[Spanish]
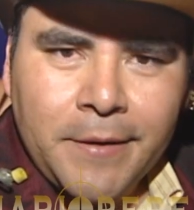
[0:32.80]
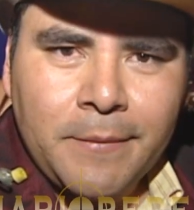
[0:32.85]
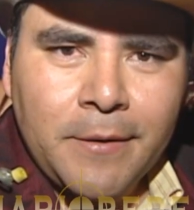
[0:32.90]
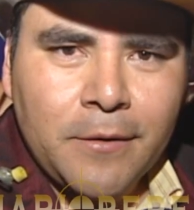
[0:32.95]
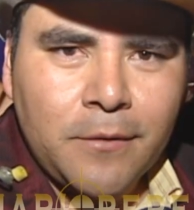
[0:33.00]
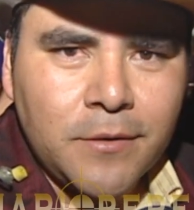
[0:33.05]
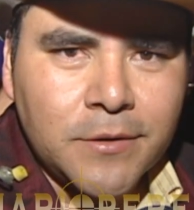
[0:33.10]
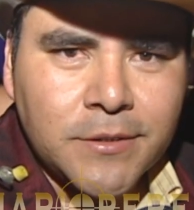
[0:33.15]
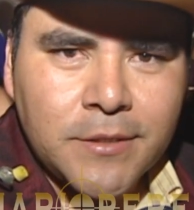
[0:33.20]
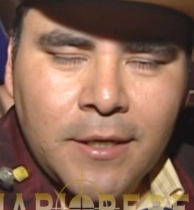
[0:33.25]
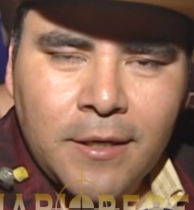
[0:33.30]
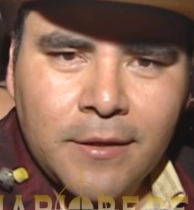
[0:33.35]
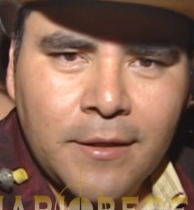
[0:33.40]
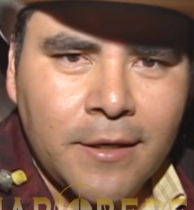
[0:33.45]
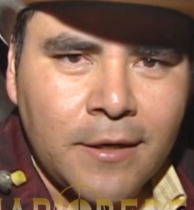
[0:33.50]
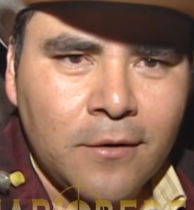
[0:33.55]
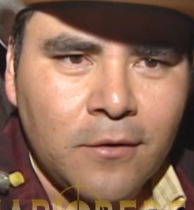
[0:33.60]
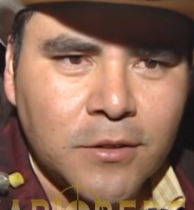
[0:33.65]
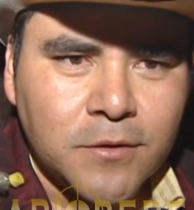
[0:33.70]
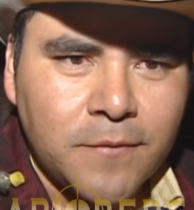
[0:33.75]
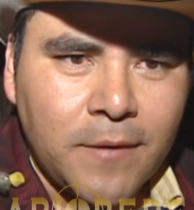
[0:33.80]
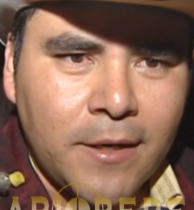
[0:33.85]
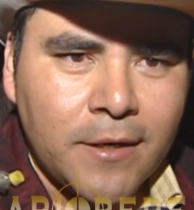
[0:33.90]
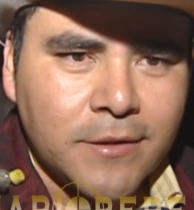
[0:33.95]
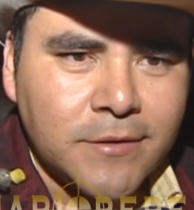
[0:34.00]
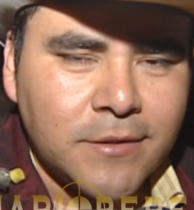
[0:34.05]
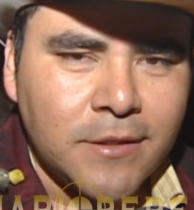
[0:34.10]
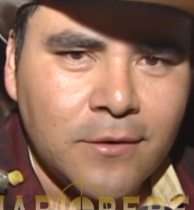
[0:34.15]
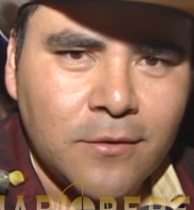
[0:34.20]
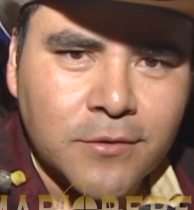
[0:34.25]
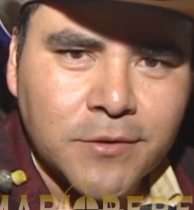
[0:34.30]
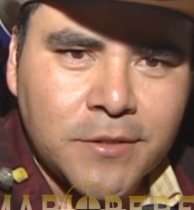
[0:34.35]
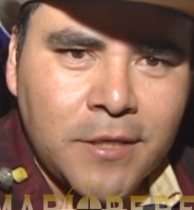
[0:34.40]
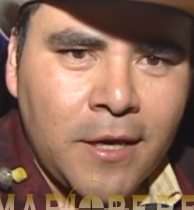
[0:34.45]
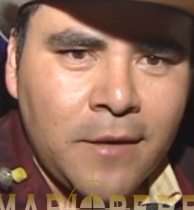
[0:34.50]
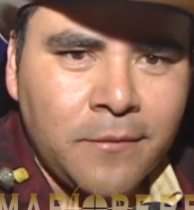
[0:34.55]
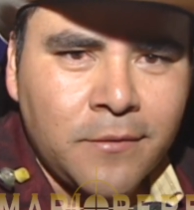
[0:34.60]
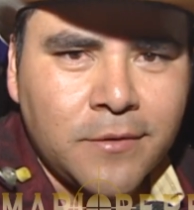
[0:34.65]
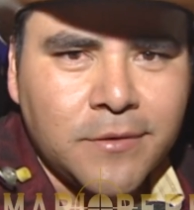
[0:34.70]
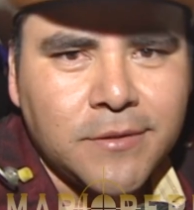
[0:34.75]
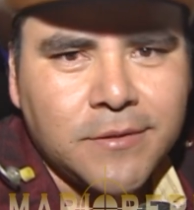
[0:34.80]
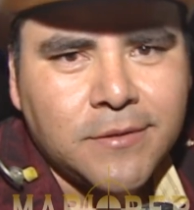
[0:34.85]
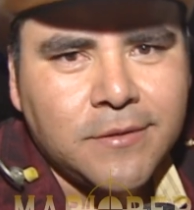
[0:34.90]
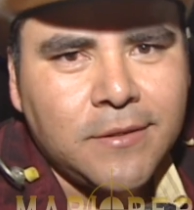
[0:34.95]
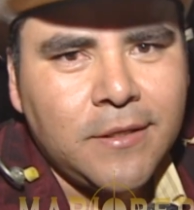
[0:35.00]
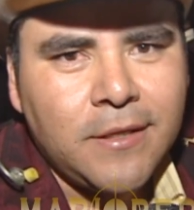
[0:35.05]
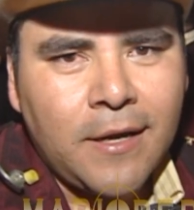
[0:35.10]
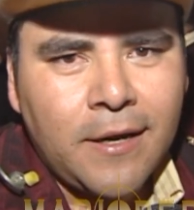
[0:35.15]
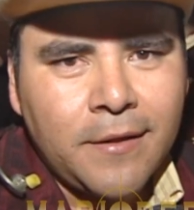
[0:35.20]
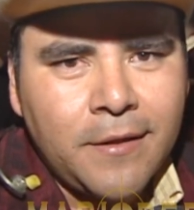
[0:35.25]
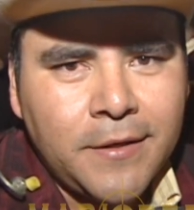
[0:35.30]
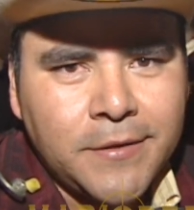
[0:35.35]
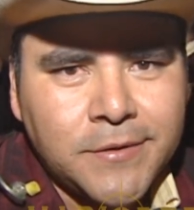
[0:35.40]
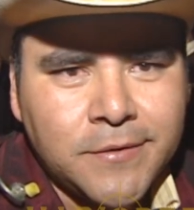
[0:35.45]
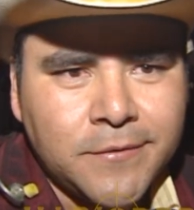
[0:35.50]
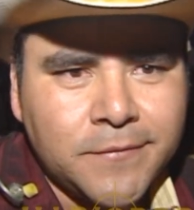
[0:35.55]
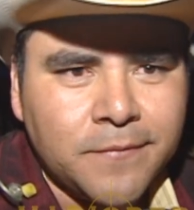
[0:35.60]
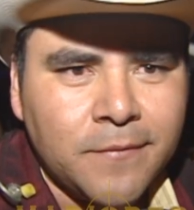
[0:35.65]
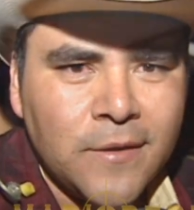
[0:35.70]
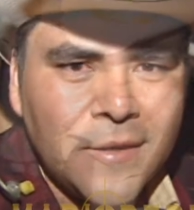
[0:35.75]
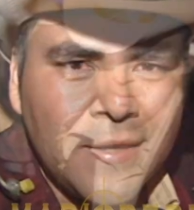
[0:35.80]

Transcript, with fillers: ni me gusta andar en los bares, ni en los tables, ni nada de eso.